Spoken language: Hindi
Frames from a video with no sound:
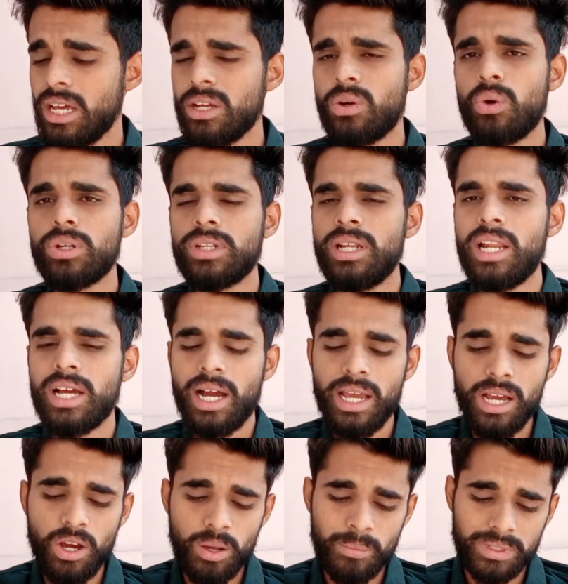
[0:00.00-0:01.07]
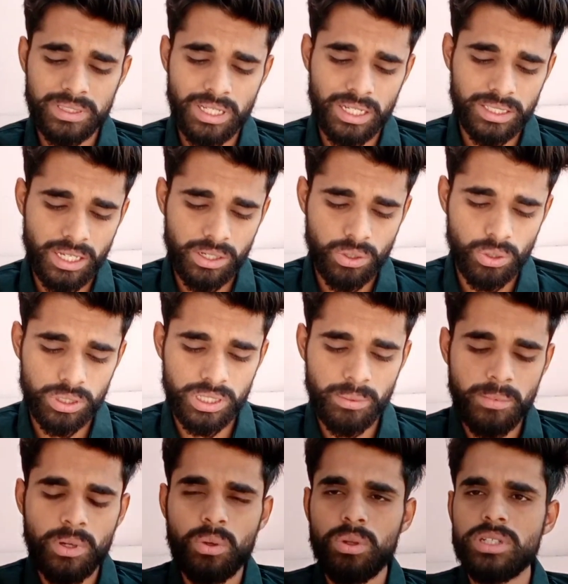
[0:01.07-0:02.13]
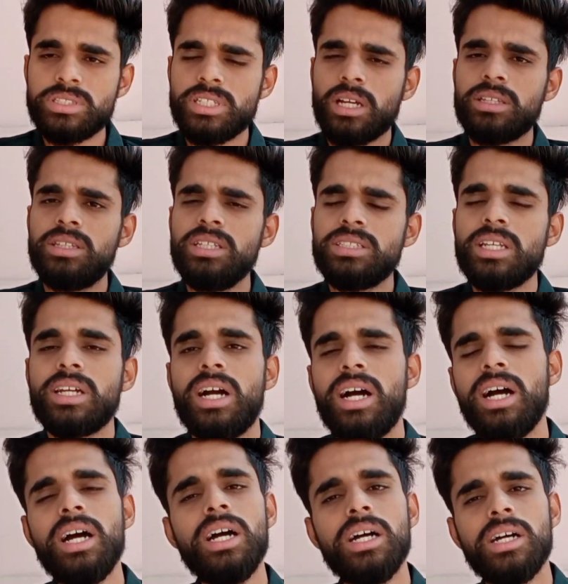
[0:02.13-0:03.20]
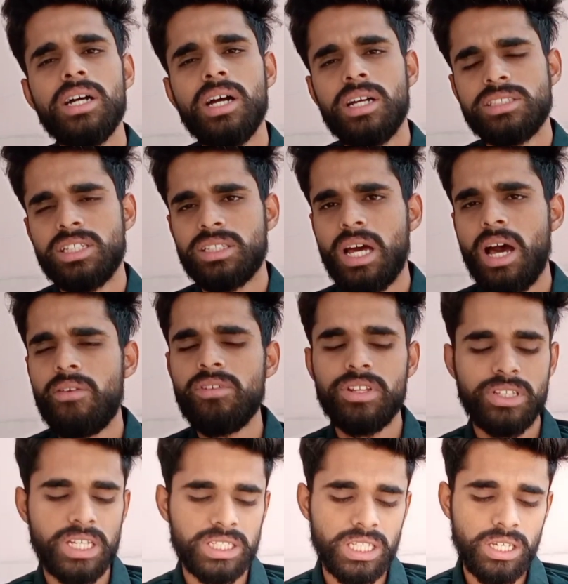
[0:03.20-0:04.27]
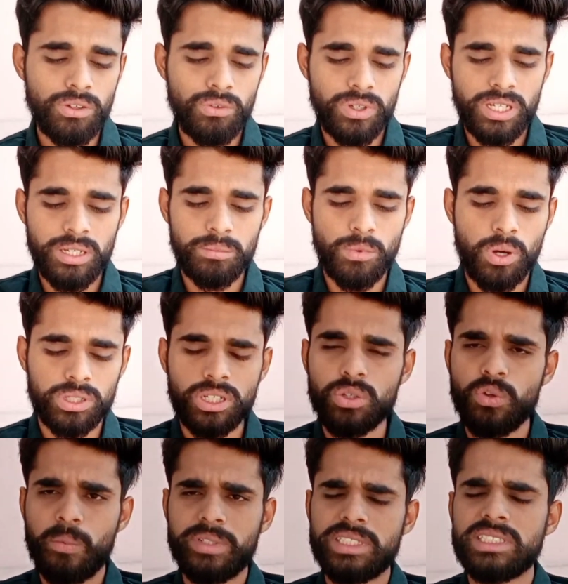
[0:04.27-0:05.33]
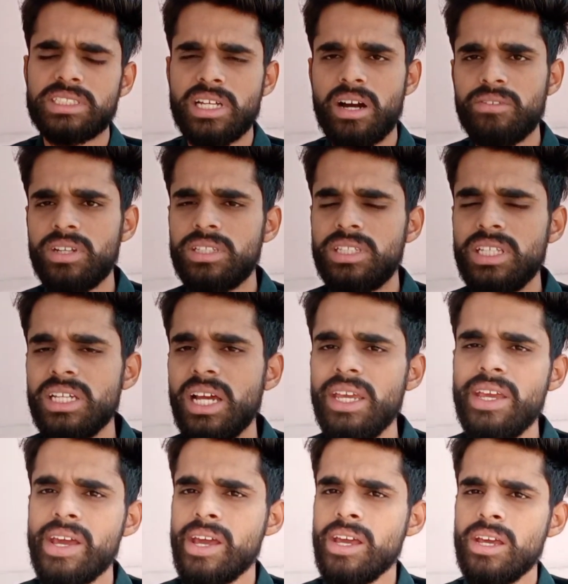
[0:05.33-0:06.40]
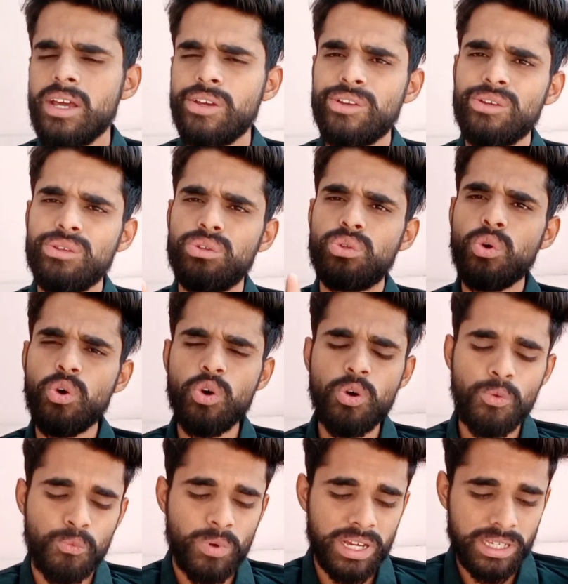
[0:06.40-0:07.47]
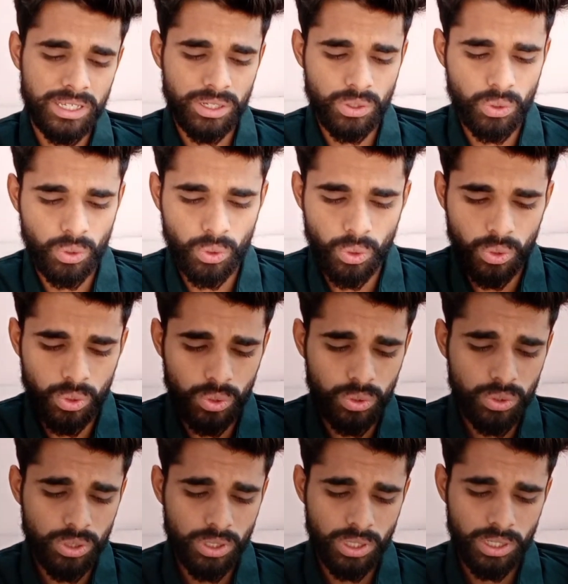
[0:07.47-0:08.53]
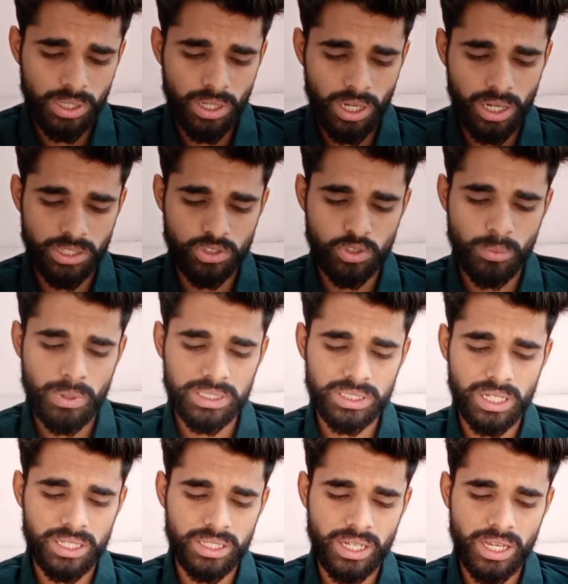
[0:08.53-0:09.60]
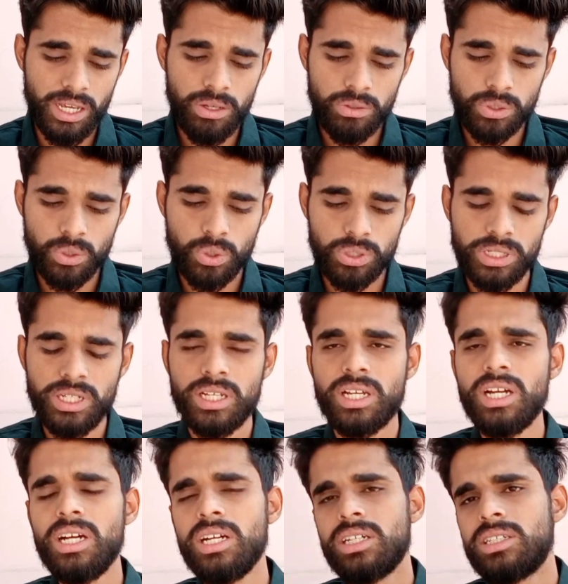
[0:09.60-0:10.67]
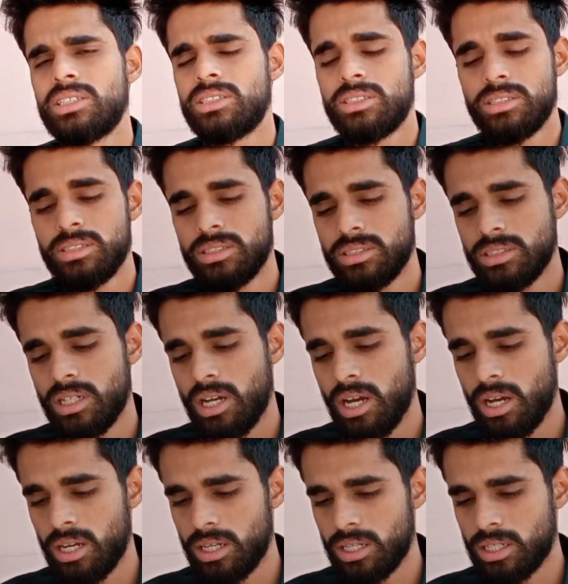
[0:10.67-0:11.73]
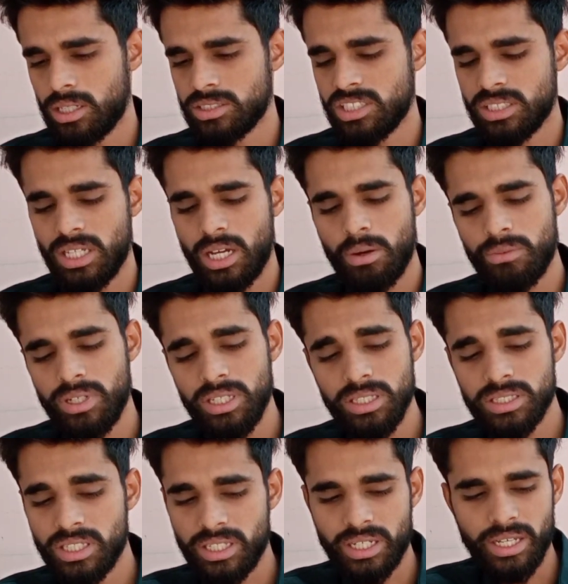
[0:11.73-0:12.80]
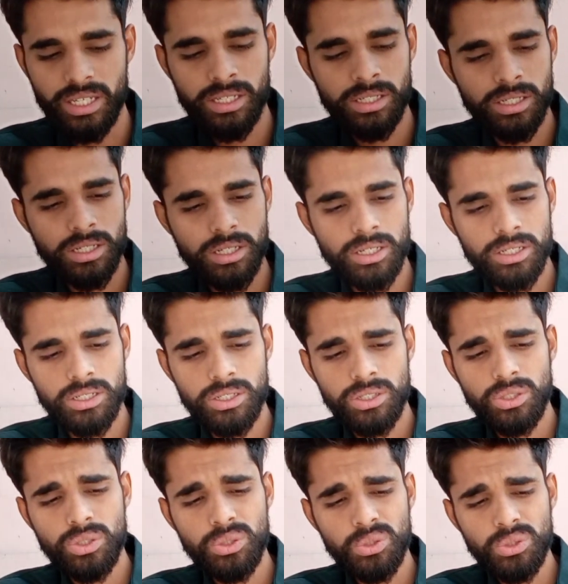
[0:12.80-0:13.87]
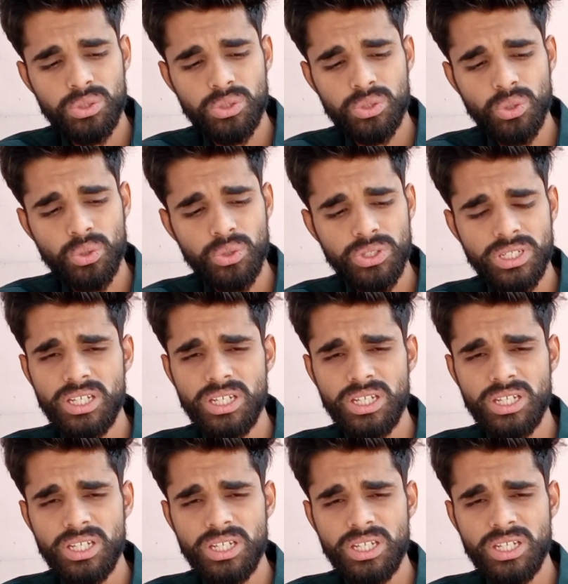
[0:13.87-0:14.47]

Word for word: हाईकोर्ट ने लगाया और मद्रास हाईकोर्ट ने बिल्कुल सख्ती से कहा चेतावनी देते हुए मौखिक रूप से चेतावनी दी गई है कि दो मई को जो मतगणना है वो रोकने का चेतावनी दी गई तो